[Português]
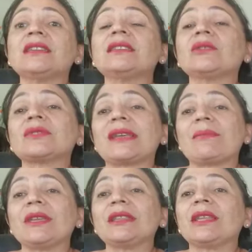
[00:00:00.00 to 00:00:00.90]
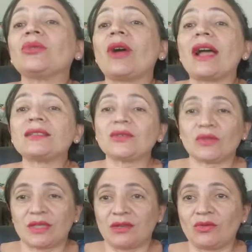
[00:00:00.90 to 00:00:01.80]
e não saber ter o
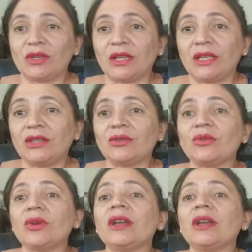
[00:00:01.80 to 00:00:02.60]
raciocínio clínico